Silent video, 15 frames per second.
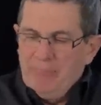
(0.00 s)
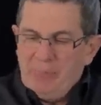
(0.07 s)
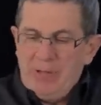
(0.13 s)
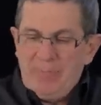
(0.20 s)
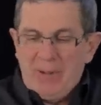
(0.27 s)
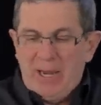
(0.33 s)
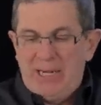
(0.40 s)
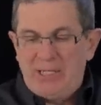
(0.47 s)

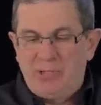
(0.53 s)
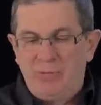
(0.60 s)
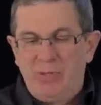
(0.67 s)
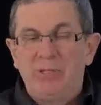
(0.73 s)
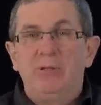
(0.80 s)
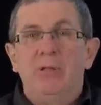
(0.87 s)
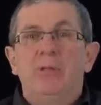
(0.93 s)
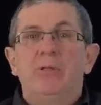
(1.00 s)
et par la
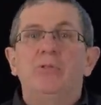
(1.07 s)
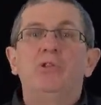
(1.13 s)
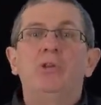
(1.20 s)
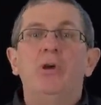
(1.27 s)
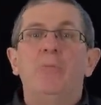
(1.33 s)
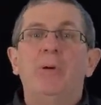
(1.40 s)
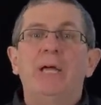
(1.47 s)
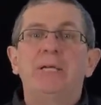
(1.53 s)
suite,
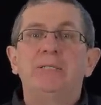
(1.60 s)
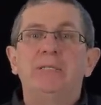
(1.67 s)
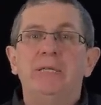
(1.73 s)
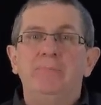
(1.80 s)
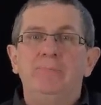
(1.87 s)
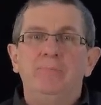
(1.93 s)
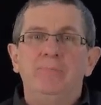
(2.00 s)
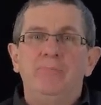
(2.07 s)
de pratiquer.